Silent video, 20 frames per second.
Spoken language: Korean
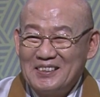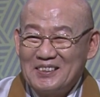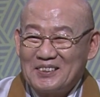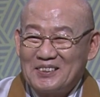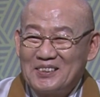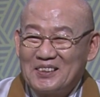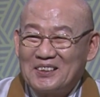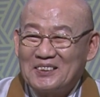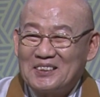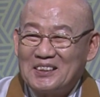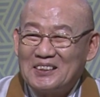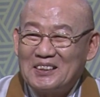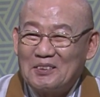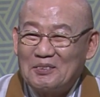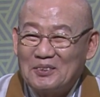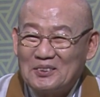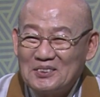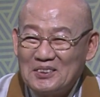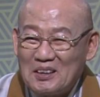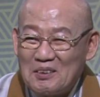그렇게
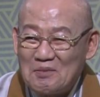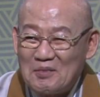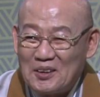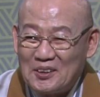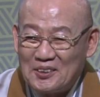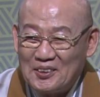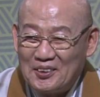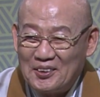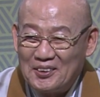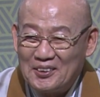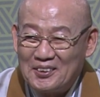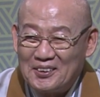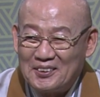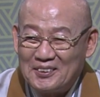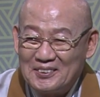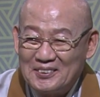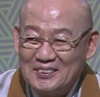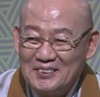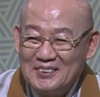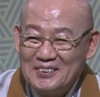대답을 하더란 말이에요.
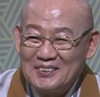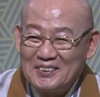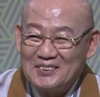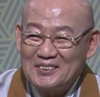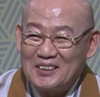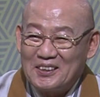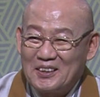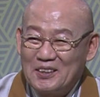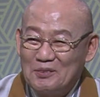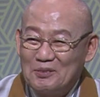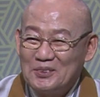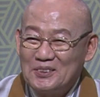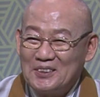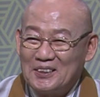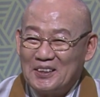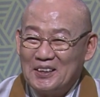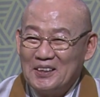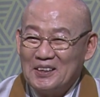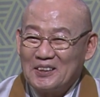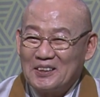그냥
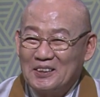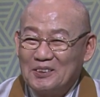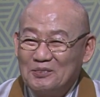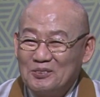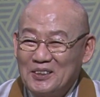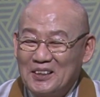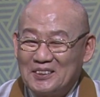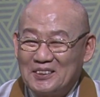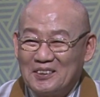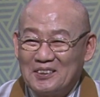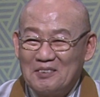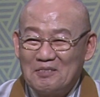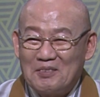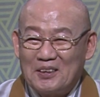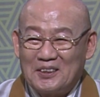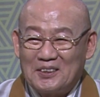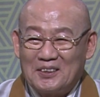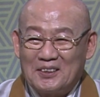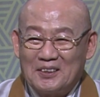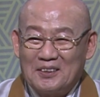그분이, 그분한테 하는
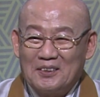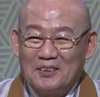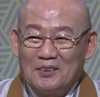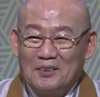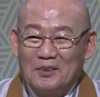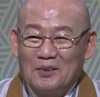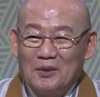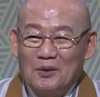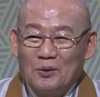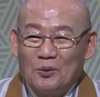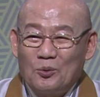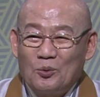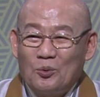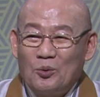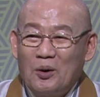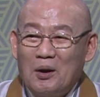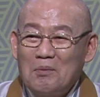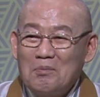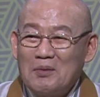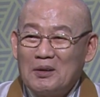말이
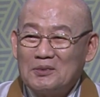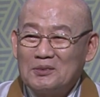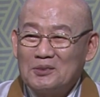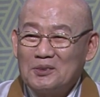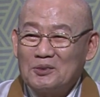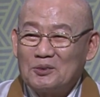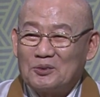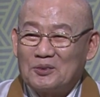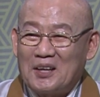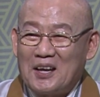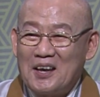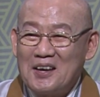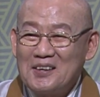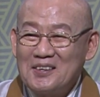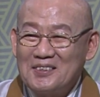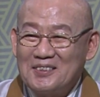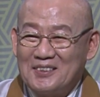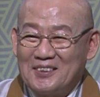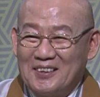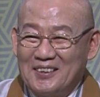코앞만 쓰러도
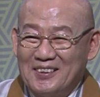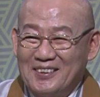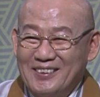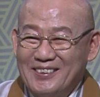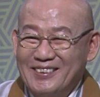사행이지